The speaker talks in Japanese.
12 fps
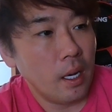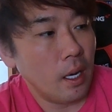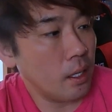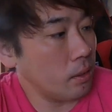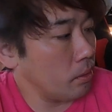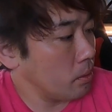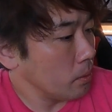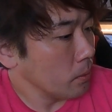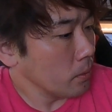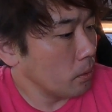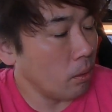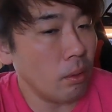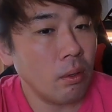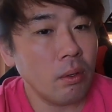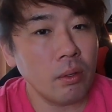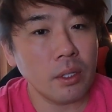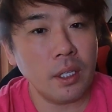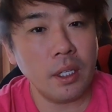あれど
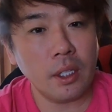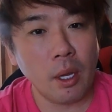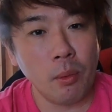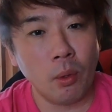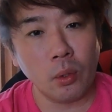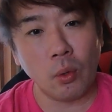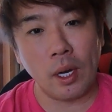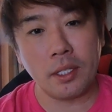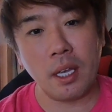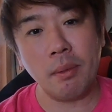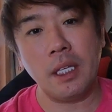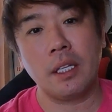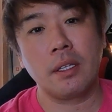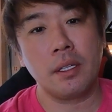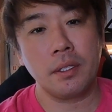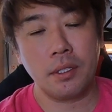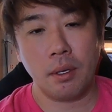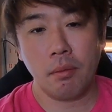う聞いても音がセミだったん
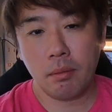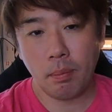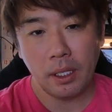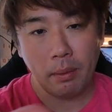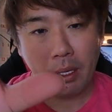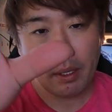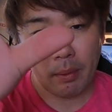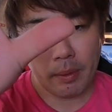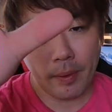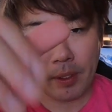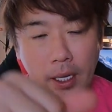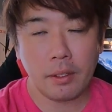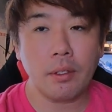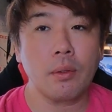ですよ。パタパタパタパタパタっ